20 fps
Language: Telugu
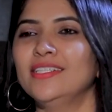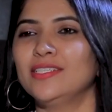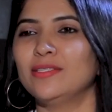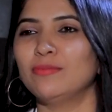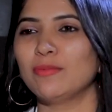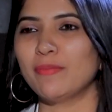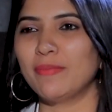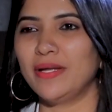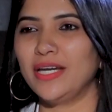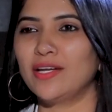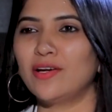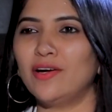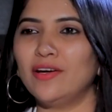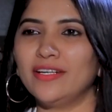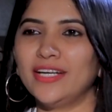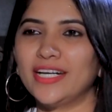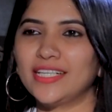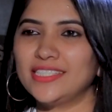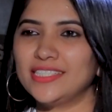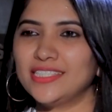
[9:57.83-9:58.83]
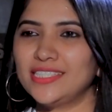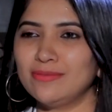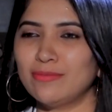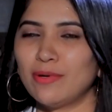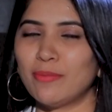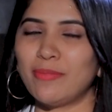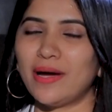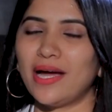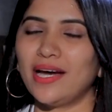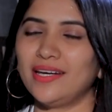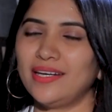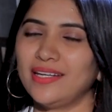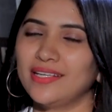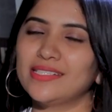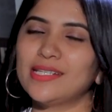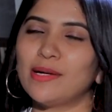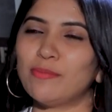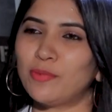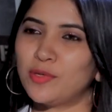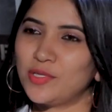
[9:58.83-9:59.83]
సో మిమ్మల్ని కాంటాక్ట్ చేసి మా
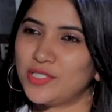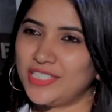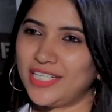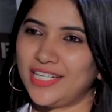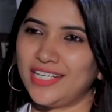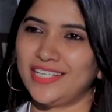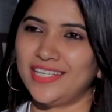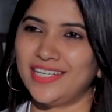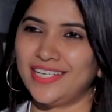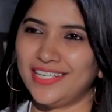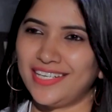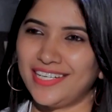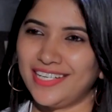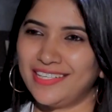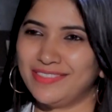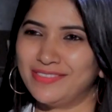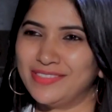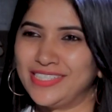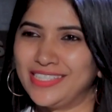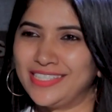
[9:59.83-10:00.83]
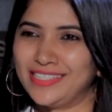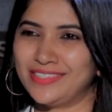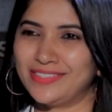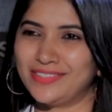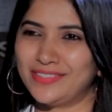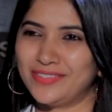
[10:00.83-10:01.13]
పార్టీకి సపోర్ట్ చేయండి అంటే ఏమంటారు